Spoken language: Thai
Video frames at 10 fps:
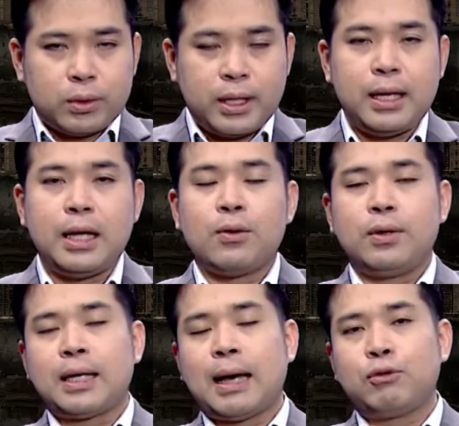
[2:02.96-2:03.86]
ทีเดียว
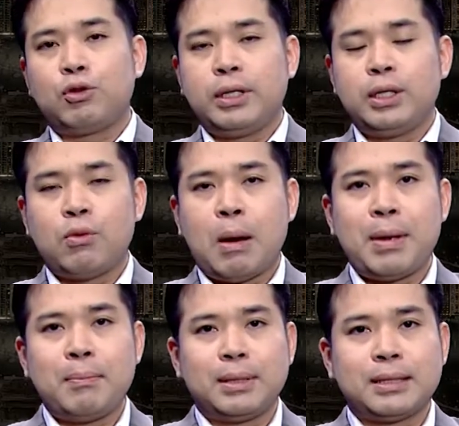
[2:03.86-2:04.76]
นะครับ ตรงนี้ถือว่า
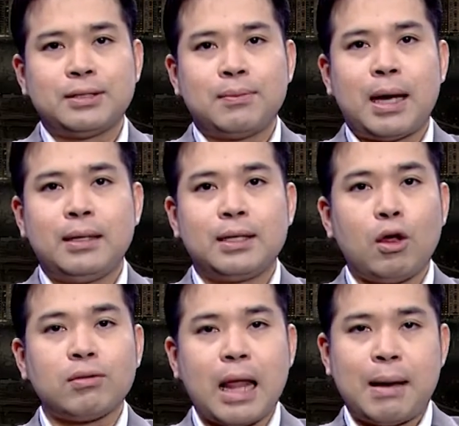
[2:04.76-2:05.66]
เป็นปัจจัยสำคัญที่
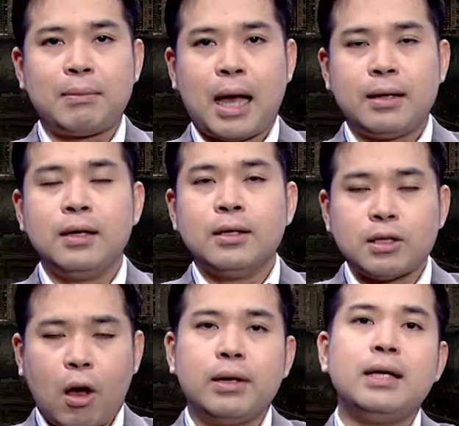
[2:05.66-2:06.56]
ต้องตามกัน
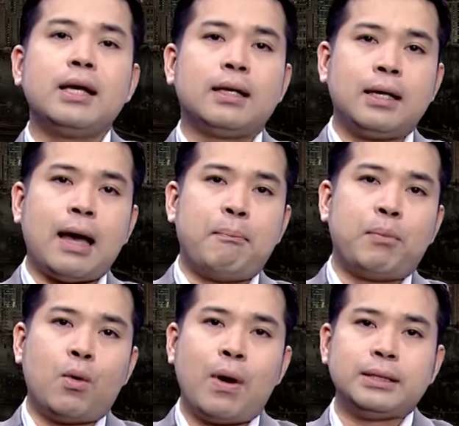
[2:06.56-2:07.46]
ต่อเนื่องนะครับ
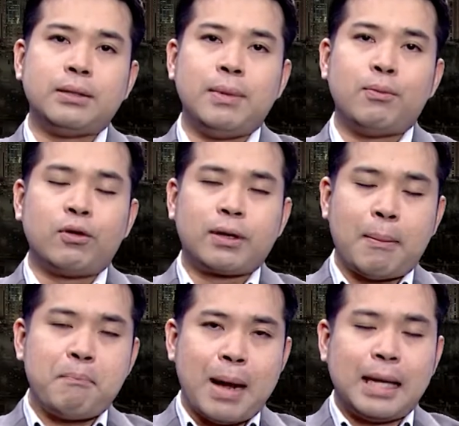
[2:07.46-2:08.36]
เพราะว่าจะมีผลก
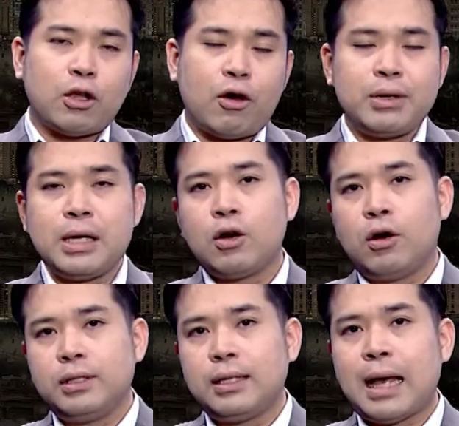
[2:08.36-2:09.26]
ลับมาต่อเรื่องข
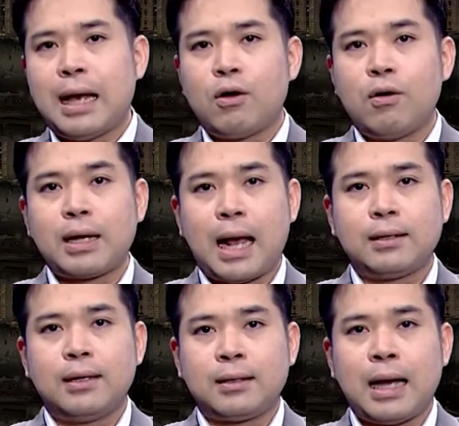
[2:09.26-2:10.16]
องทิศทางของกา
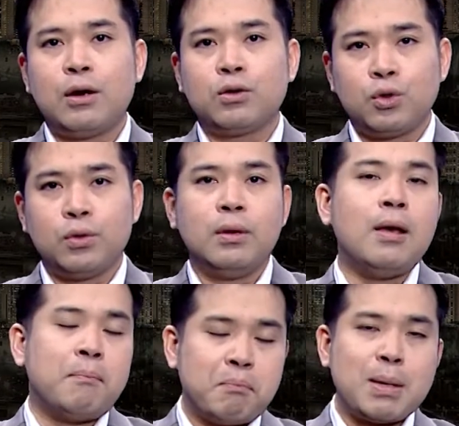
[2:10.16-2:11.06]
รเงินการลงทุน
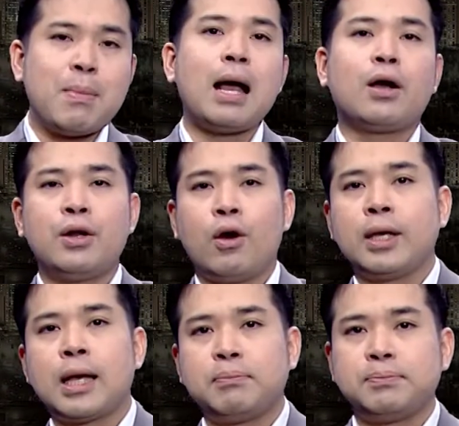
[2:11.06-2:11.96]
ไม่มากก็น้อยครับ